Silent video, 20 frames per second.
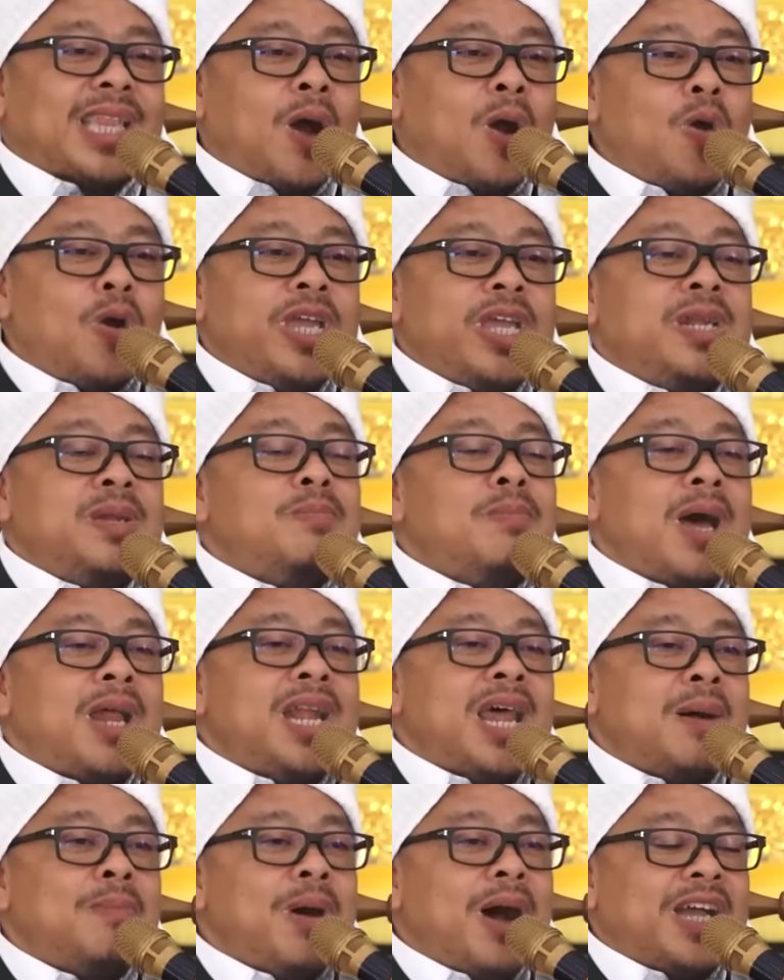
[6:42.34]
tauhid
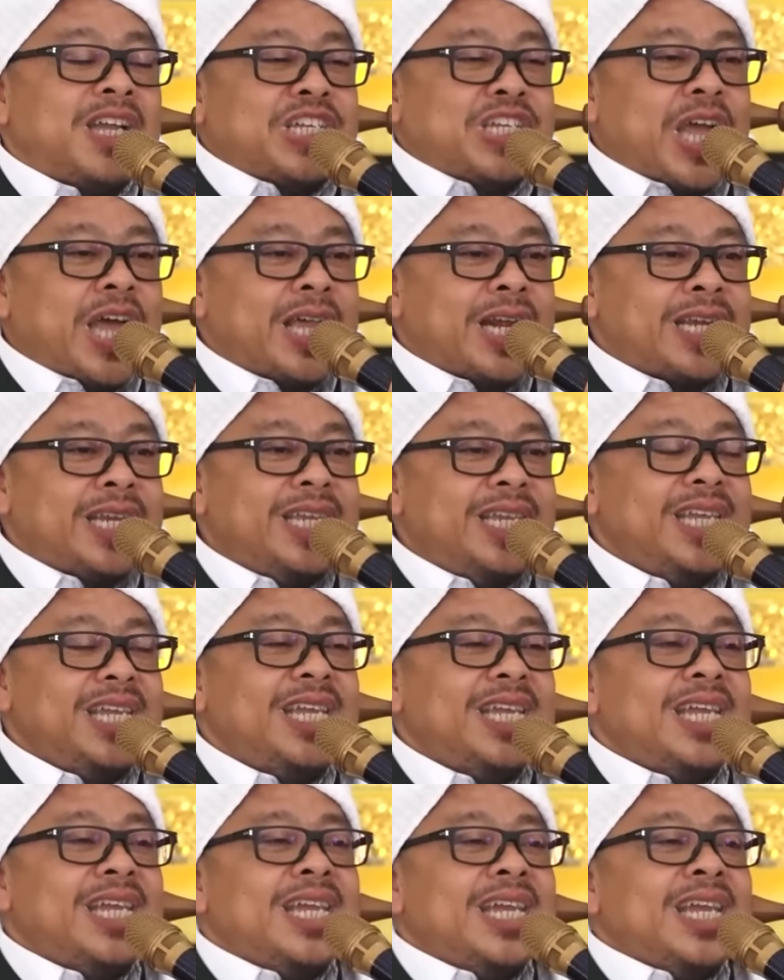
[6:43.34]
madhab asy'ari
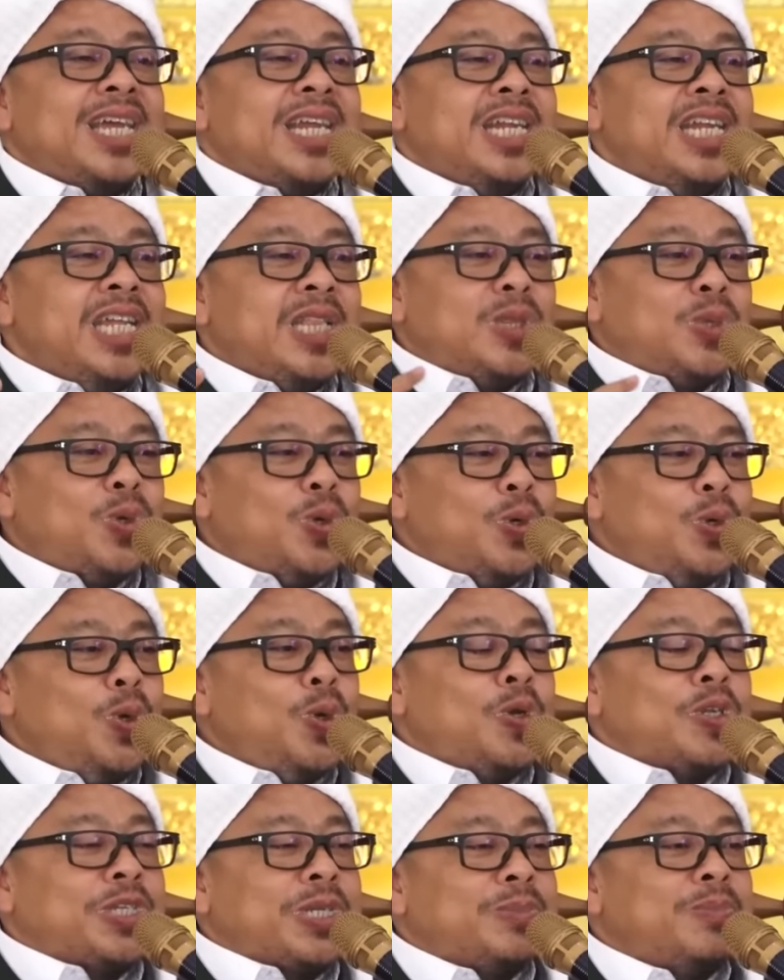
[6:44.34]

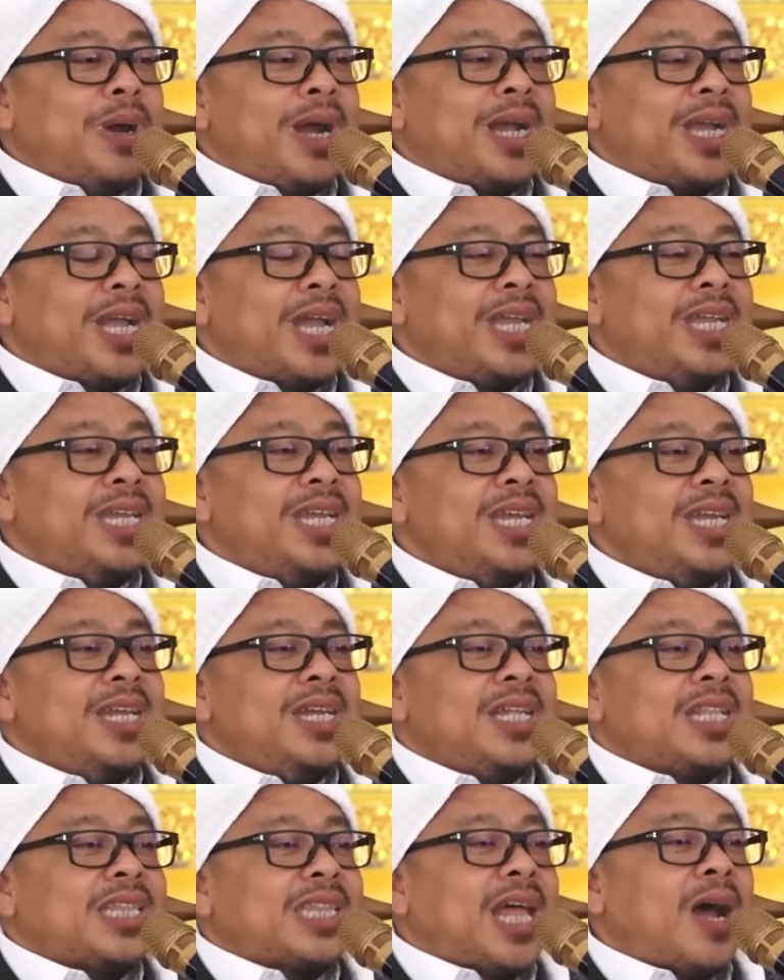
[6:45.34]
dituduh sebagai
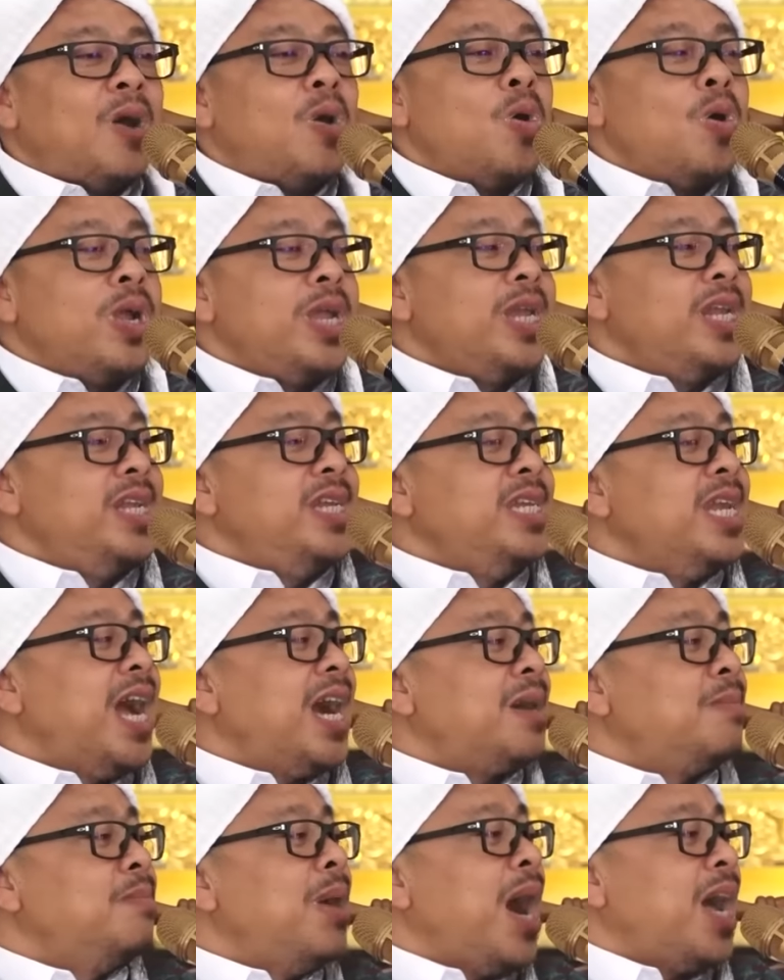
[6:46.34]
tauhid
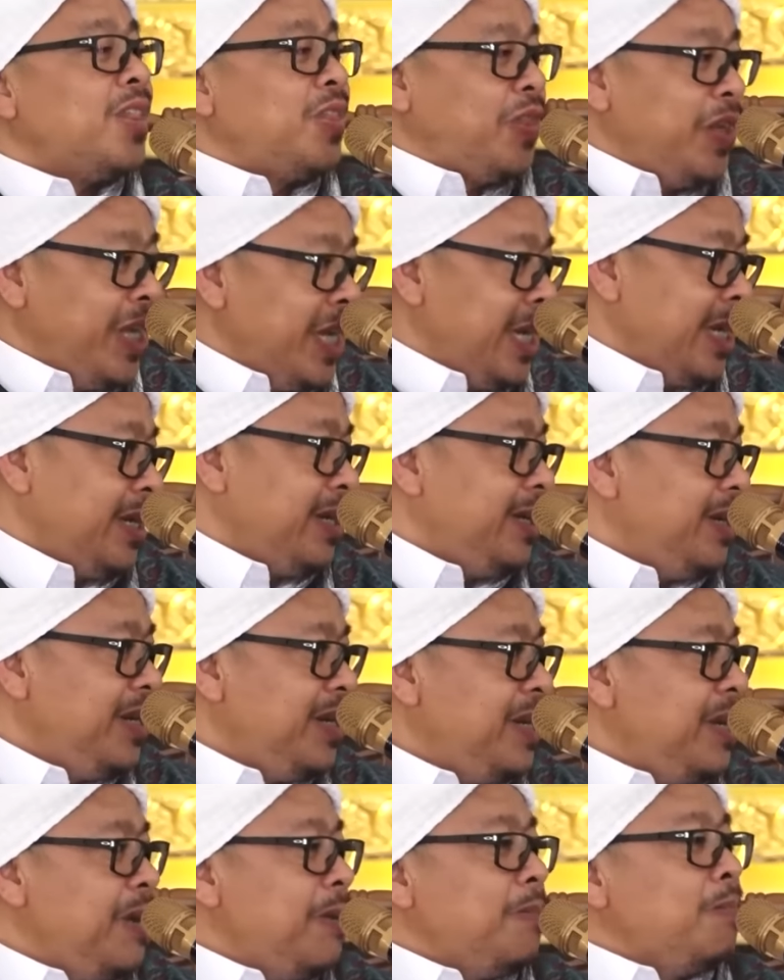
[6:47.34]
yang batil.
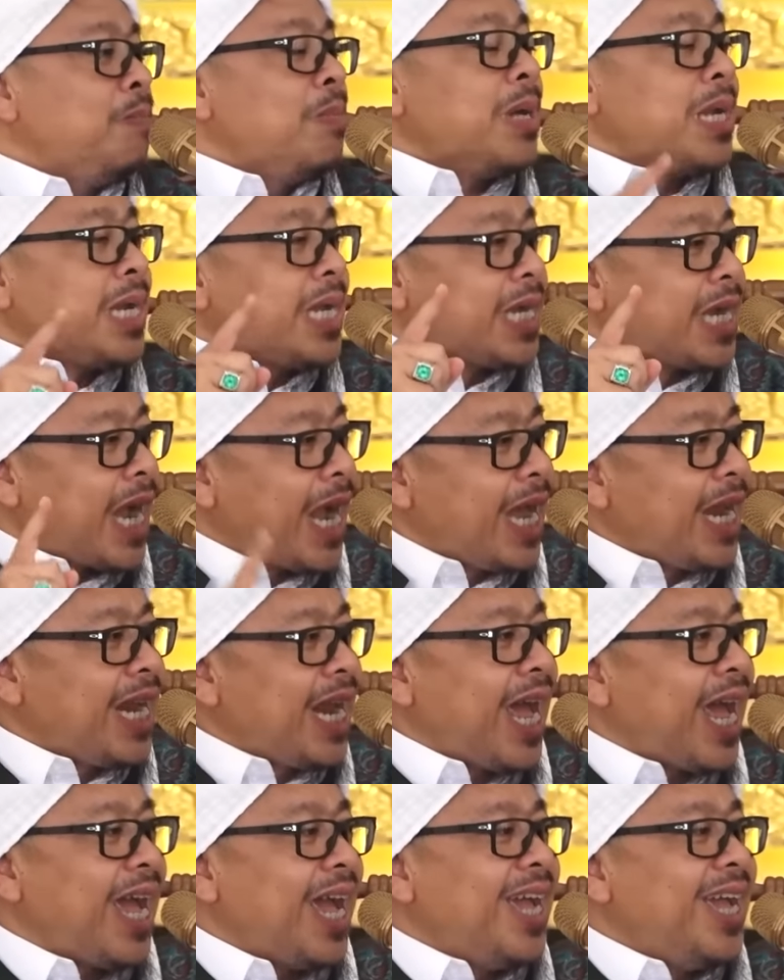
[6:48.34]
Mereka
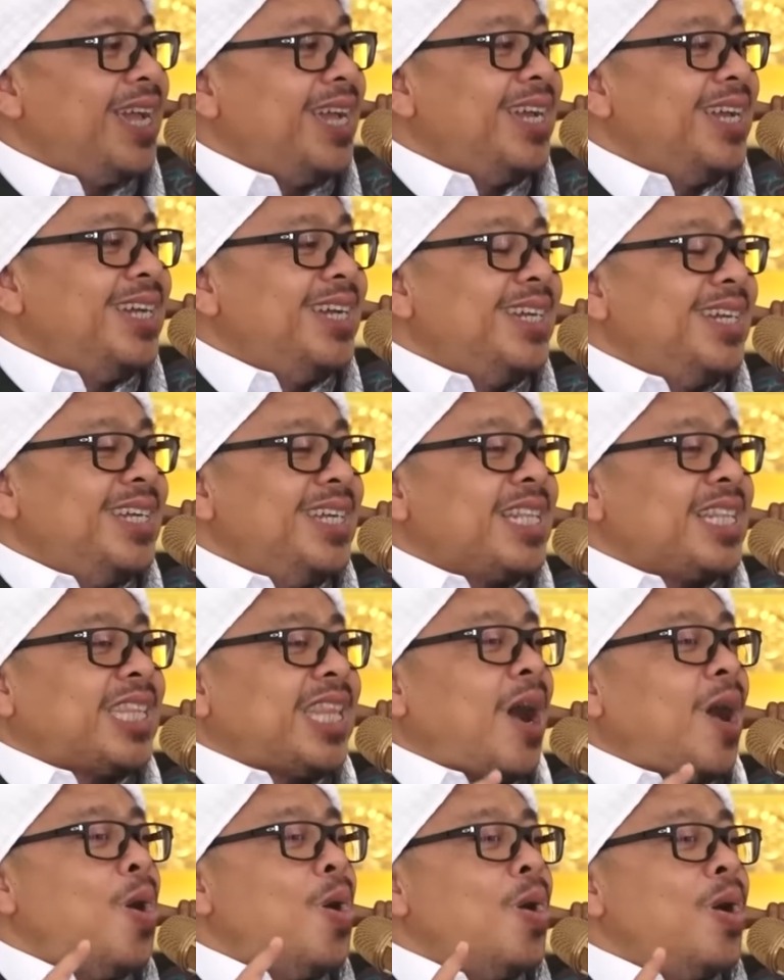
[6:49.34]
lah
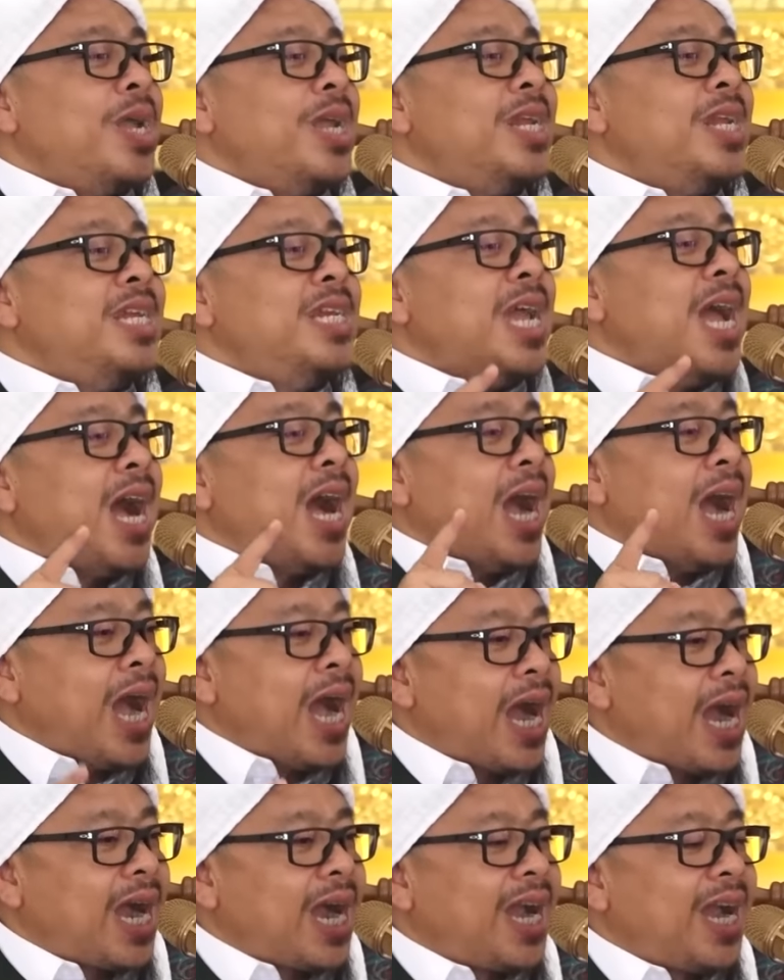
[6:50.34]
tauhid yang
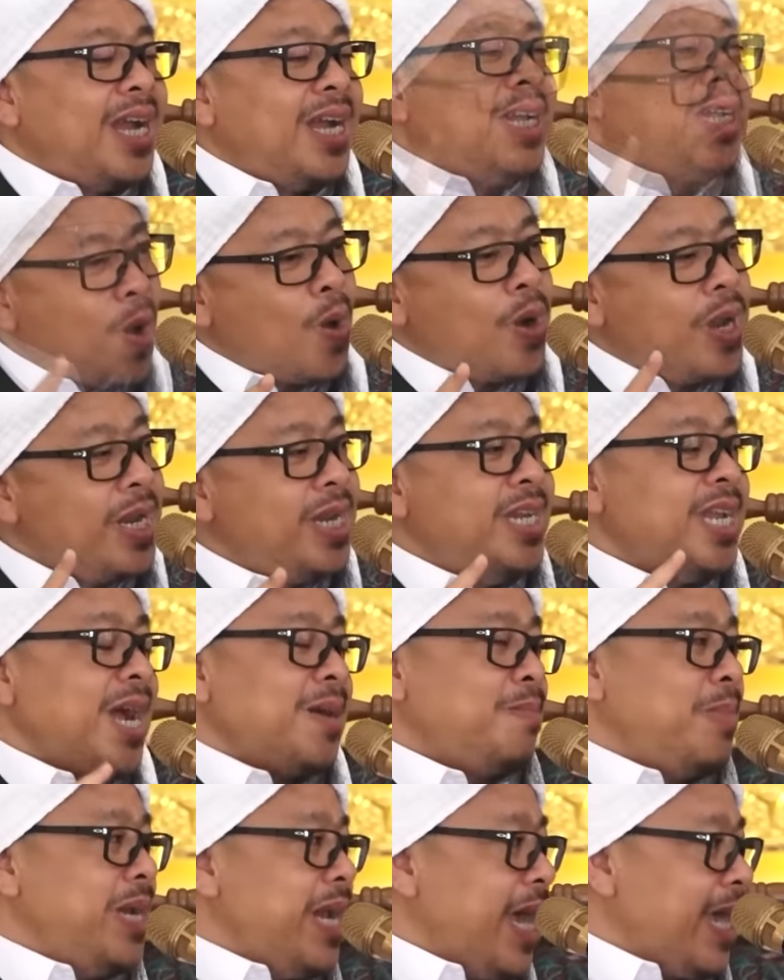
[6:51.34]
hak, tauhid
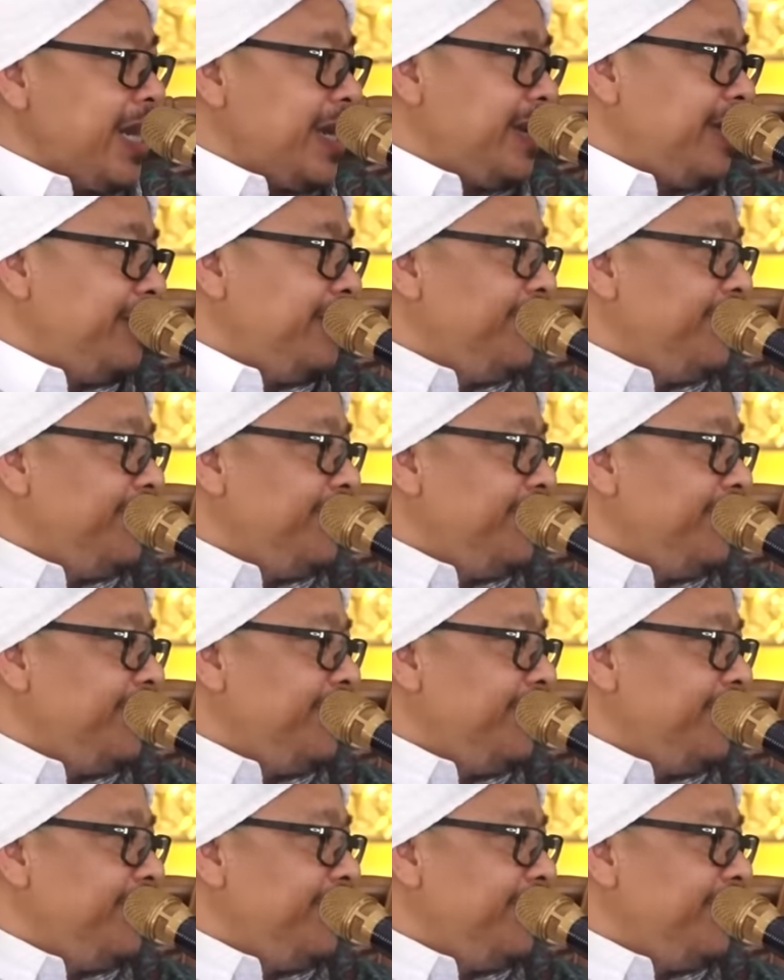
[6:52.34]
yang benar.